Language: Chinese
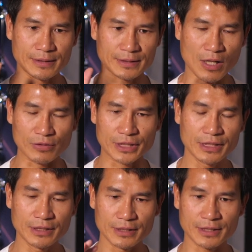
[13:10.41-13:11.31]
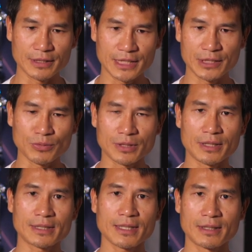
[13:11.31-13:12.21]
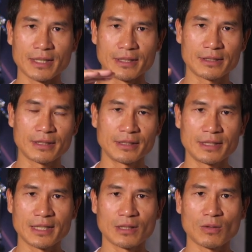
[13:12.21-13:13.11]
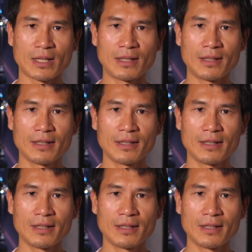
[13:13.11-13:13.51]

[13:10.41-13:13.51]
导戏的这个基础上再提升一点的话，